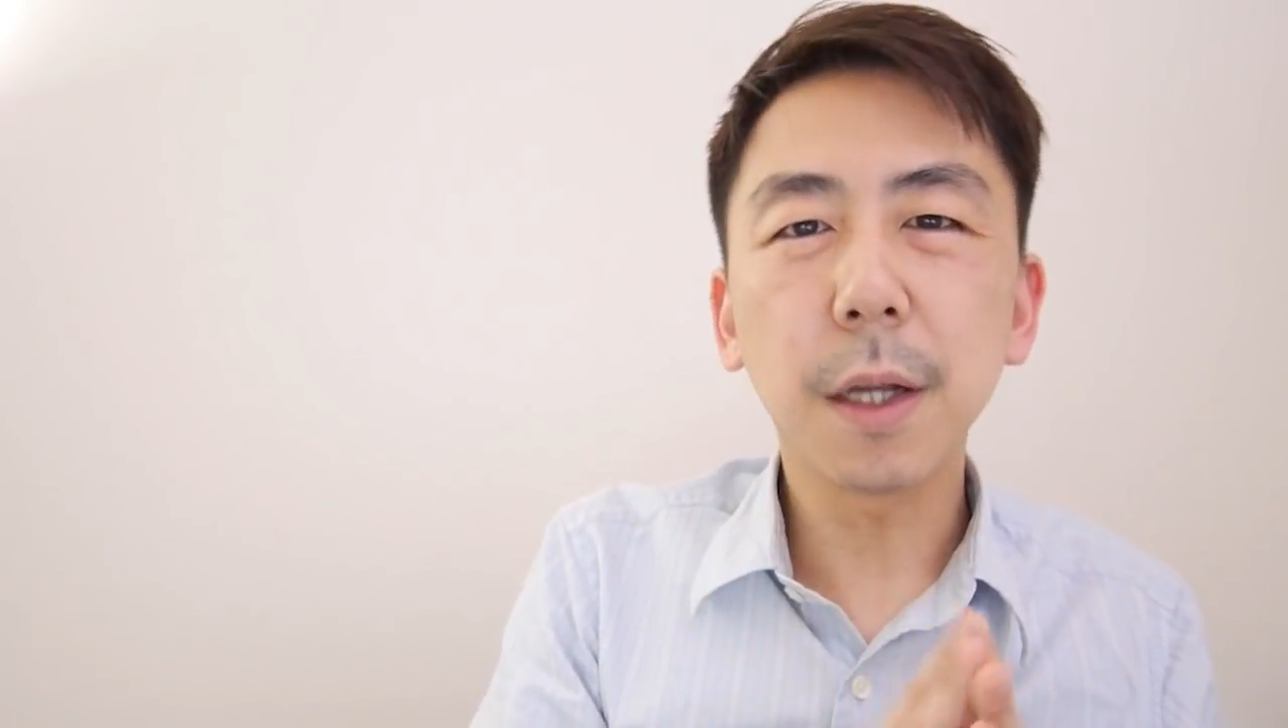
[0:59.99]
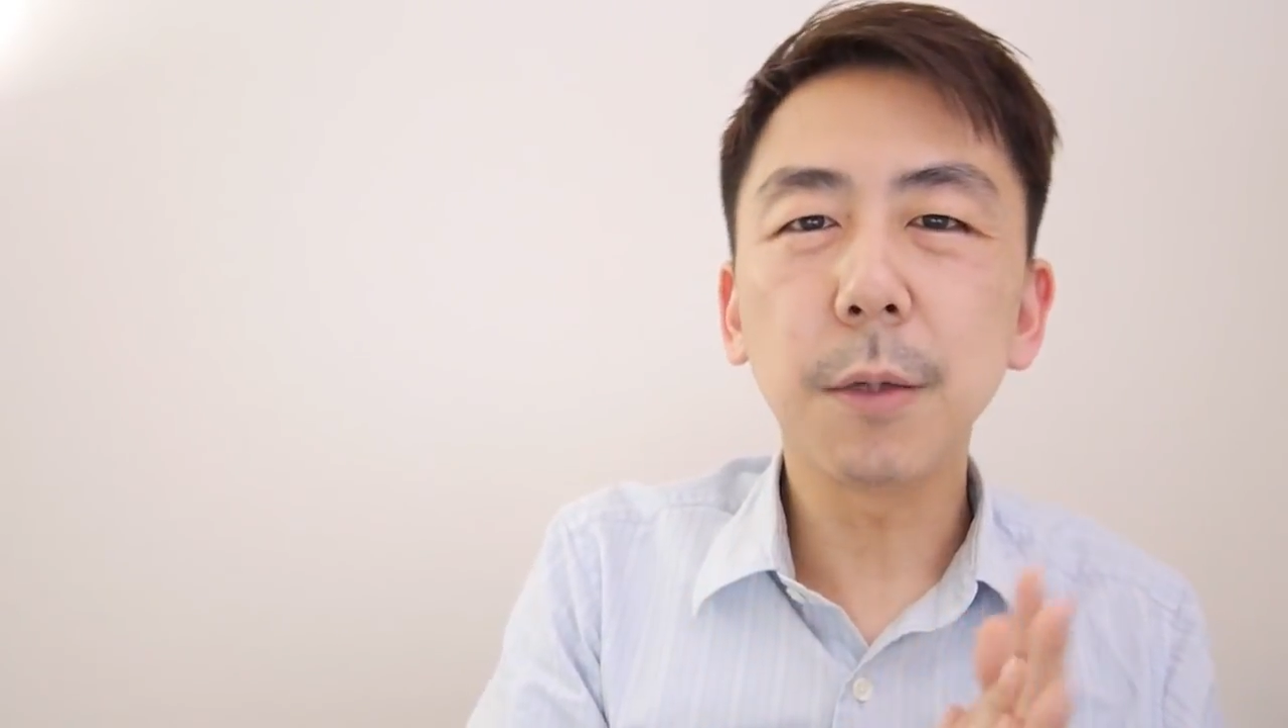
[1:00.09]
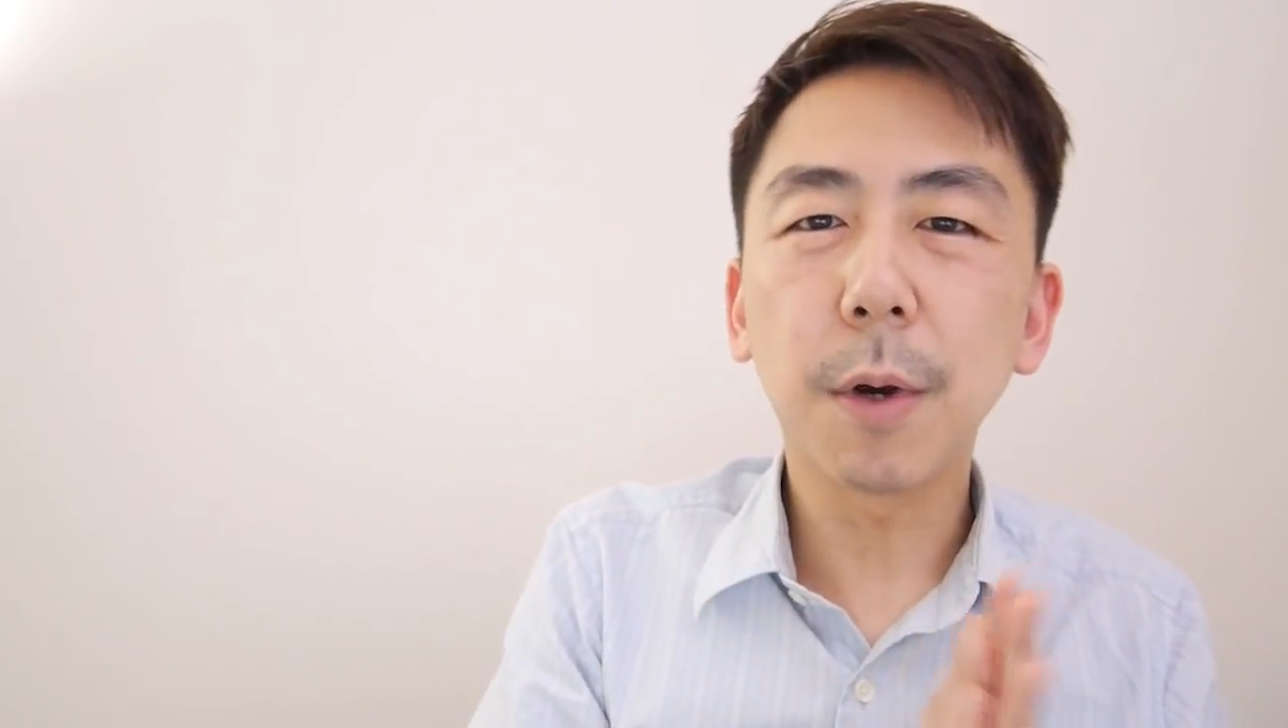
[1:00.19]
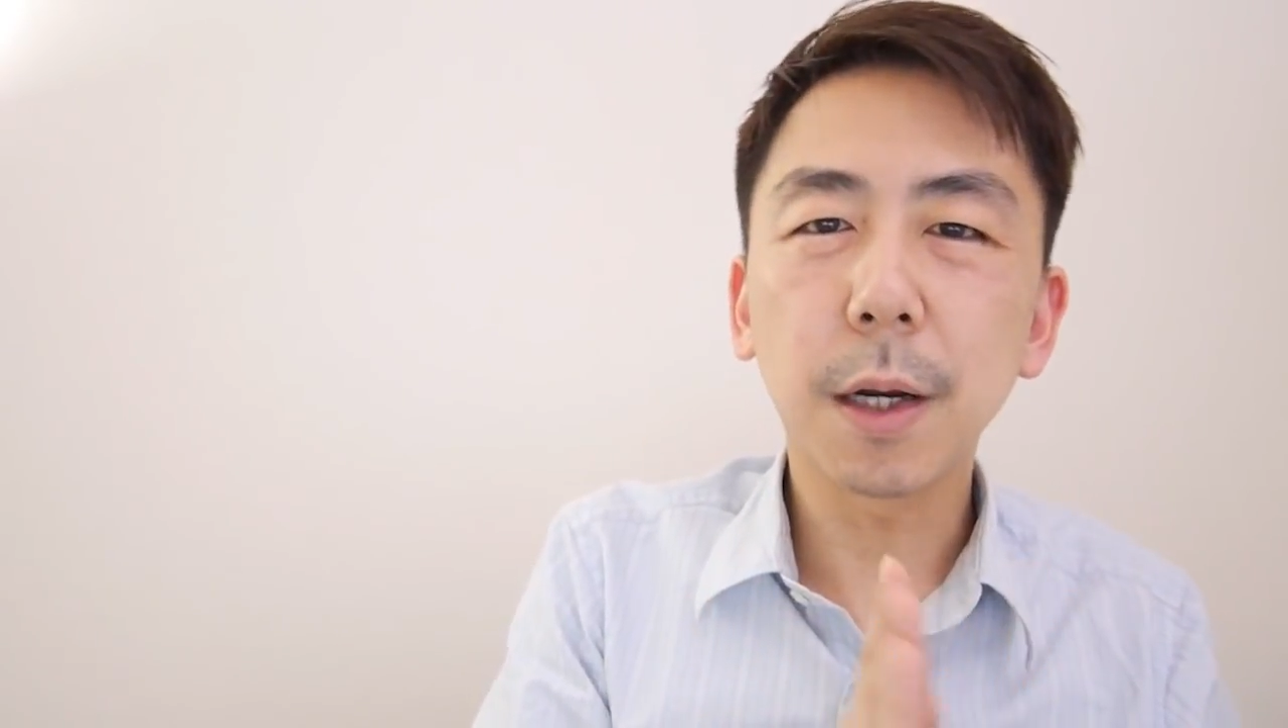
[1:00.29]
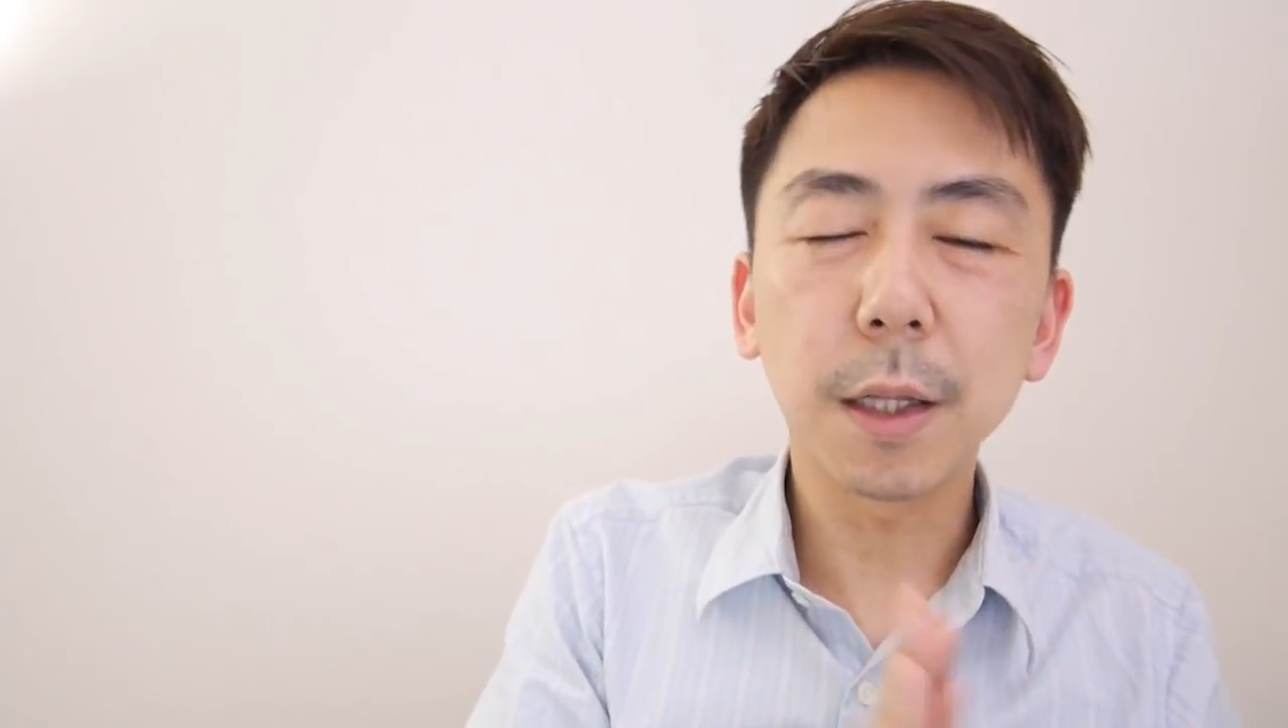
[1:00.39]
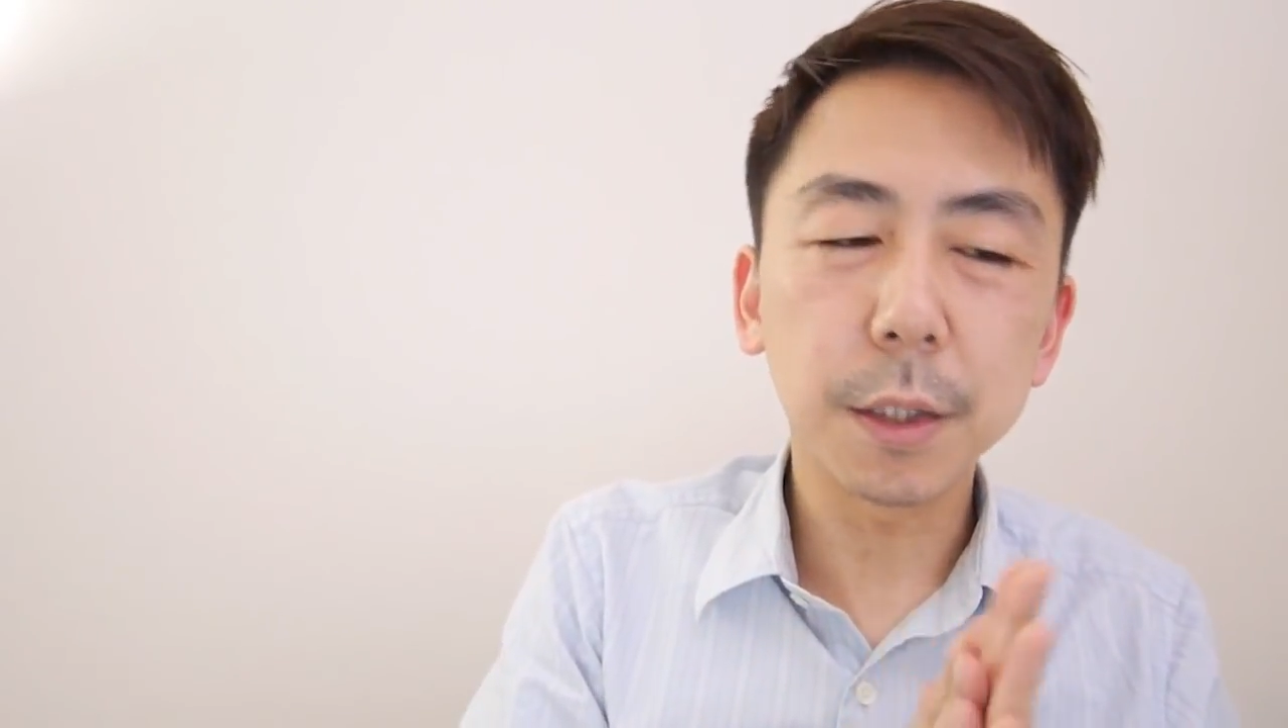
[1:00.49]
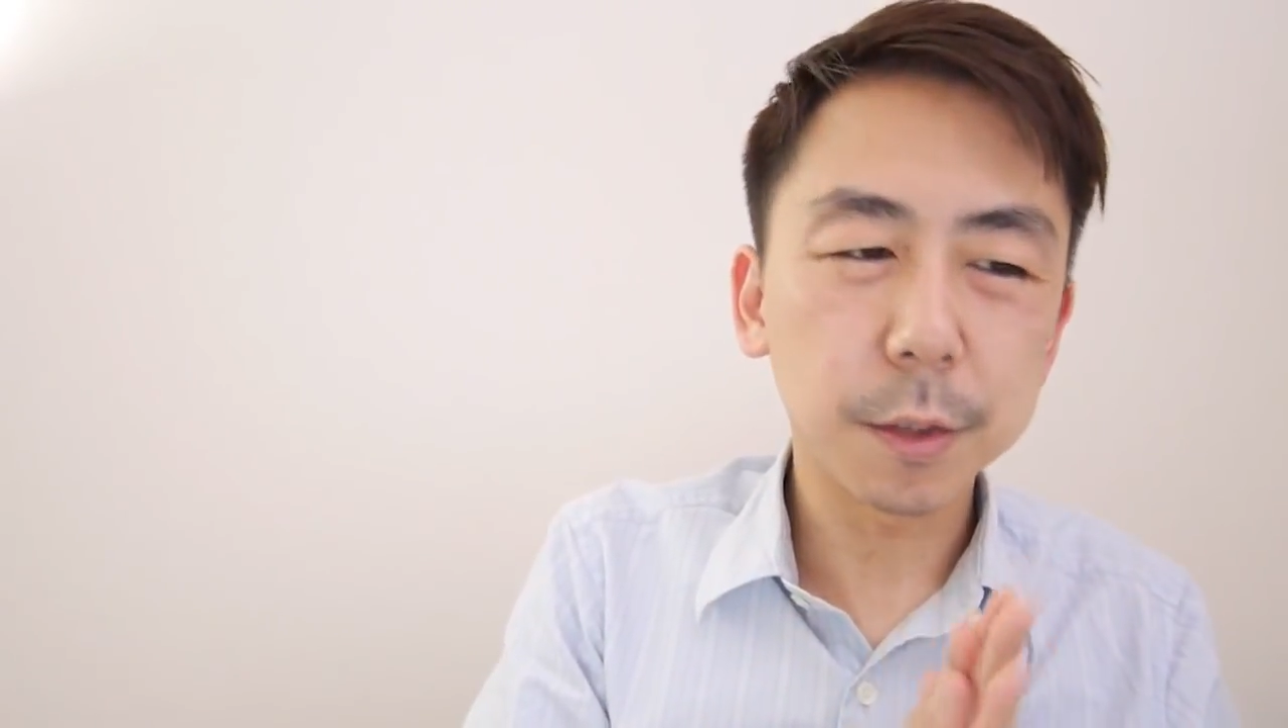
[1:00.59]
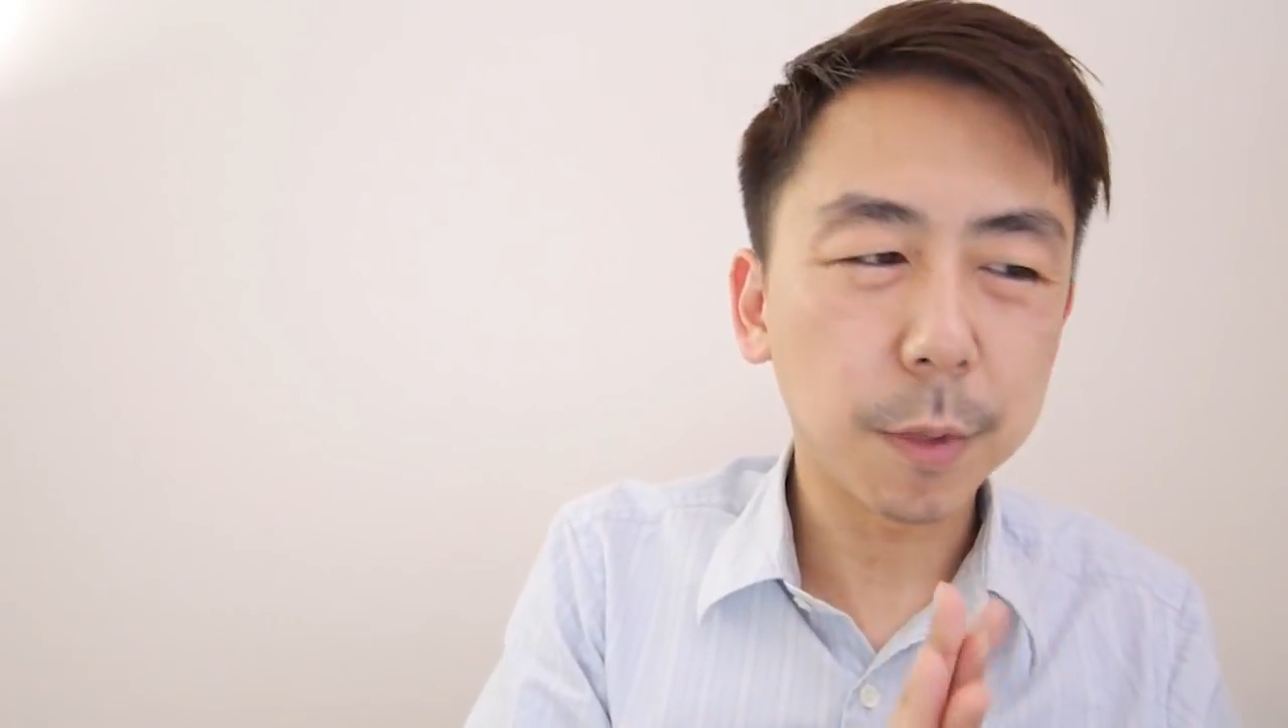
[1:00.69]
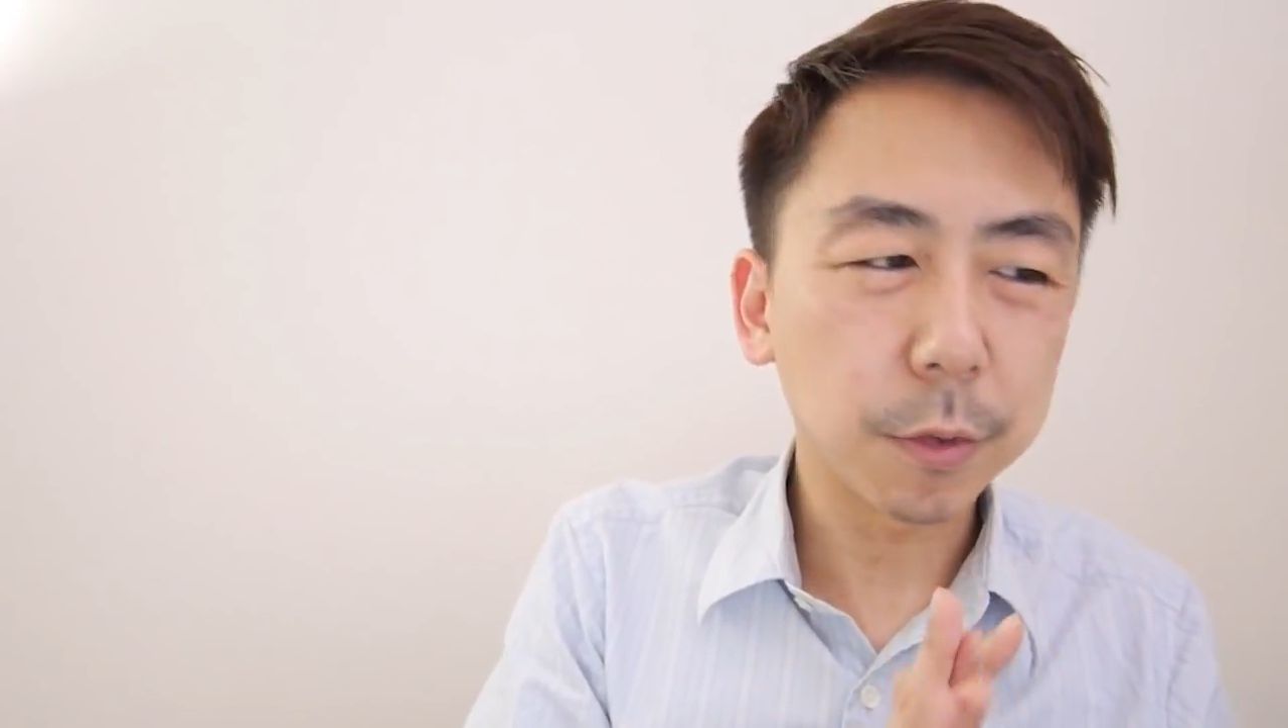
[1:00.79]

らいに分かれてし